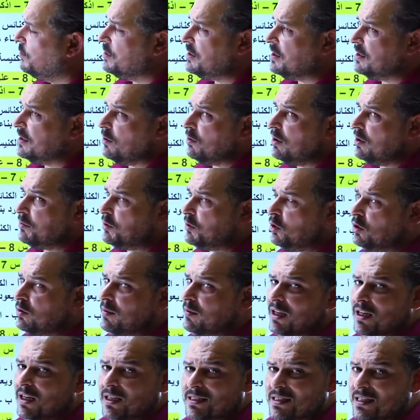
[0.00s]
وأنت دولة
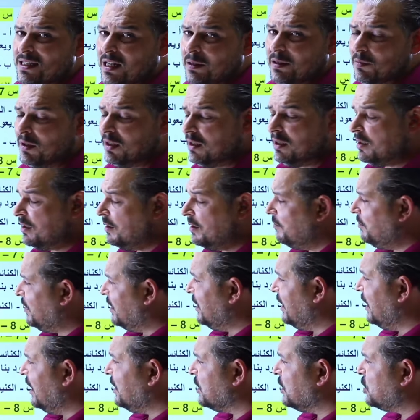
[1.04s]
بتحكمها الإسلام
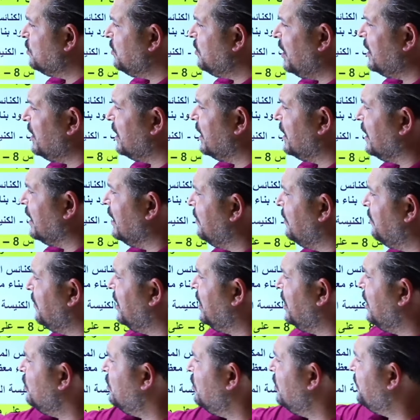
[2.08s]
معناها هذا شو معنى الكلام
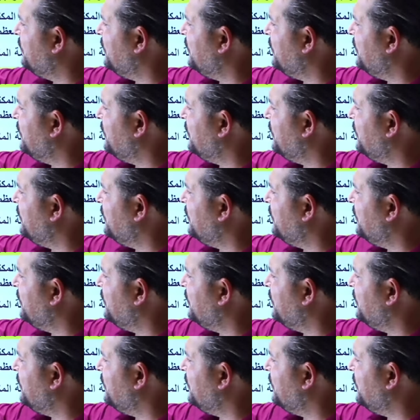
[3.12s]
معناه أنه